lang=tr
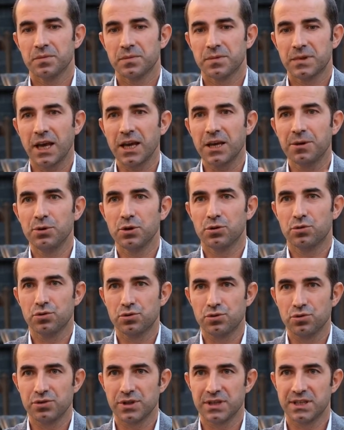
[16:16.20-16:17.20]
tek bir
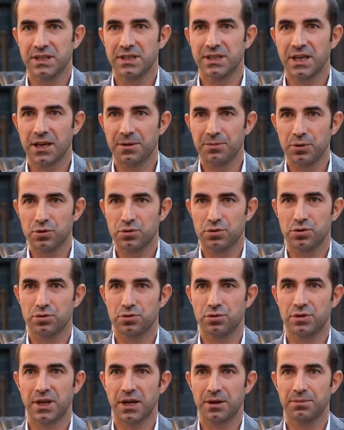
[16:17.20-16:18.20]
düşüncesi, tek bir
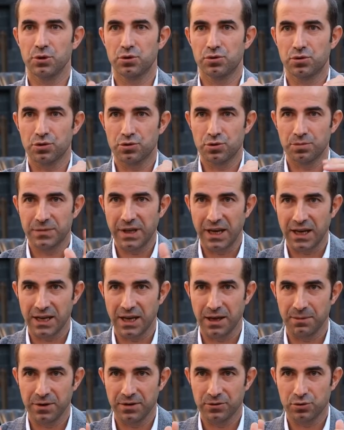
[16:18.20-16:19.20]
sözü, tek bir çözüm
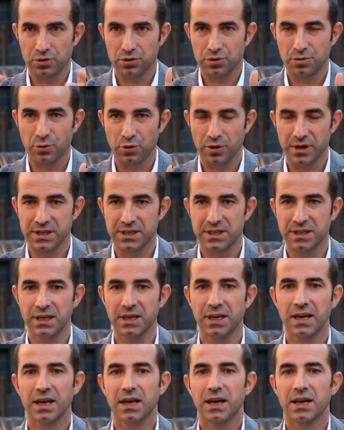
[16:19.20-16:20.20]
denklemi, çözüm önerisi
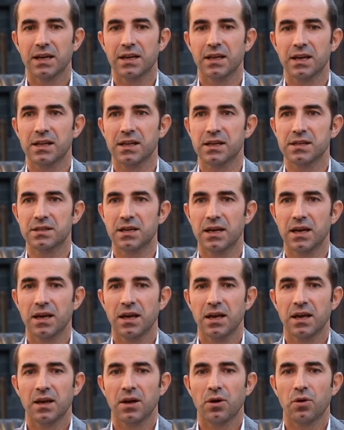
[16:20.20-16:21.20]
neredeyse
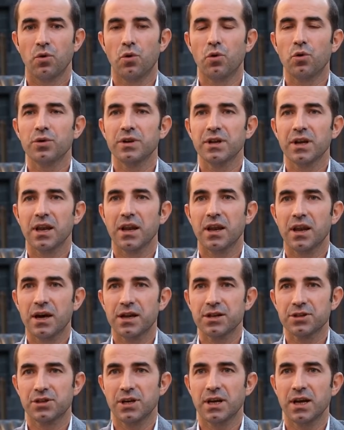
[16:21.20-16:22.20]
10
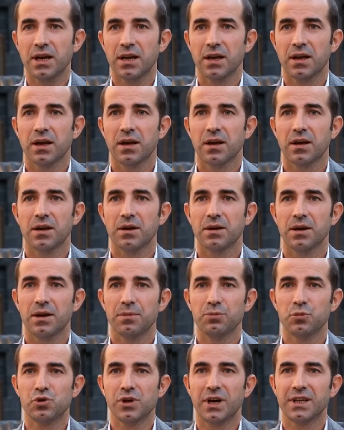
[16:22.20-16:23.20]
yıllarca e,
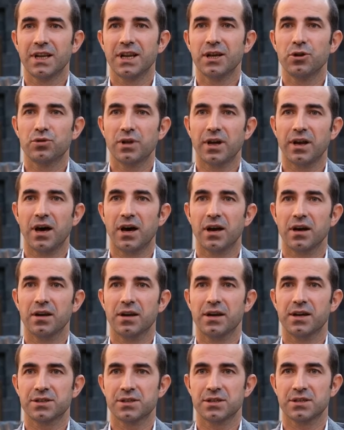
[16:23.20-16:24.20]
mücadele yürüten
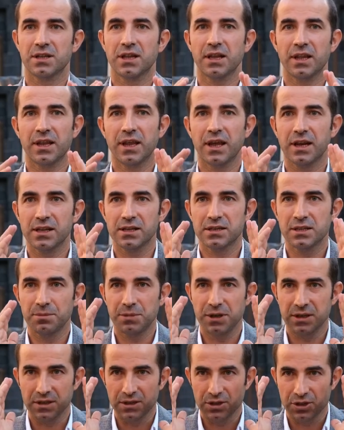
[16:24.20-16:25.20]
halklar açısından neredeyse
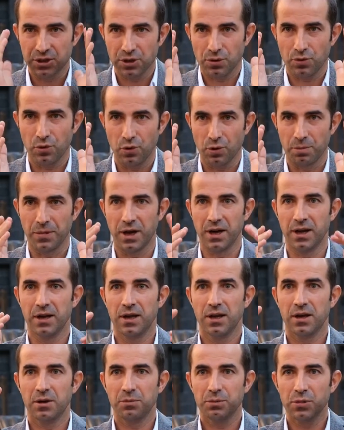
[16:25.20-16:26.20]
bir ışık olma,
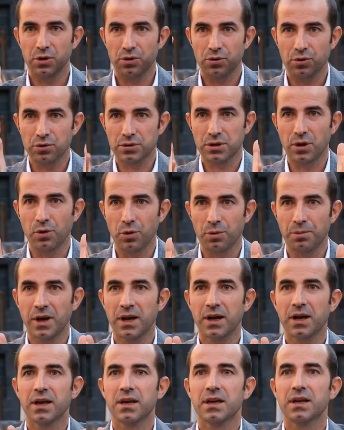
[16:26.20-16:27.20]
bir rota
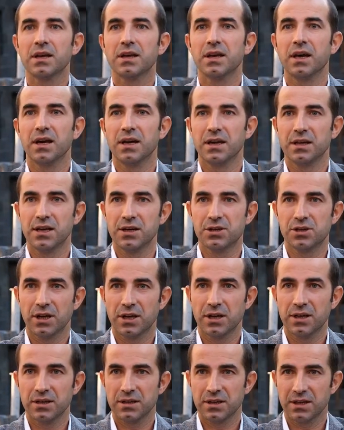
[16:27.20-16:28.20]
olma e, gerçek,
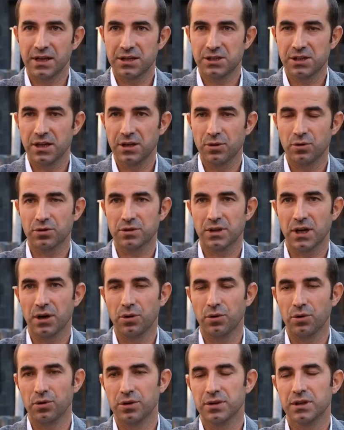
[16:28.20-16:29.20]
gerçeğini ortaya
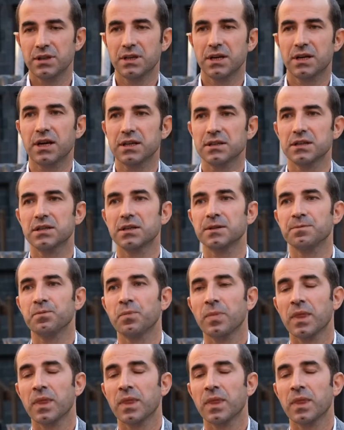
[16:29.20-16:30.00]
koyuyor. Dikkat edin